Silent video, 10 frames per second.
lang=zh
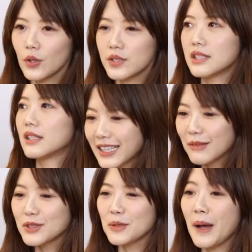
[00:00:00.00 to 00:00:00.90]
公司的人
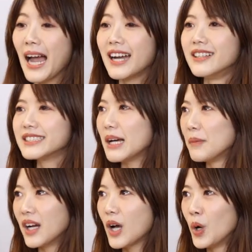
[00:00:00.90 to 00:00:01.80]
他们就派人在
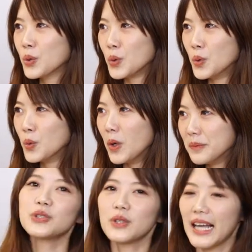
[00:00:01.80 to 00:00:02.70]
门口堵
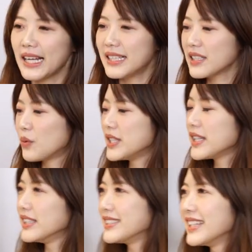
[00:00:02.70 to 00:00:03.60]
我，就说：“来来，这个文
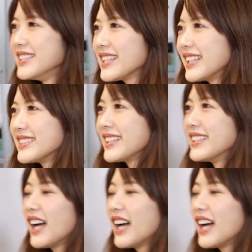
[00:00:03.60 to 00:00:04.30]
件你签一下，你签一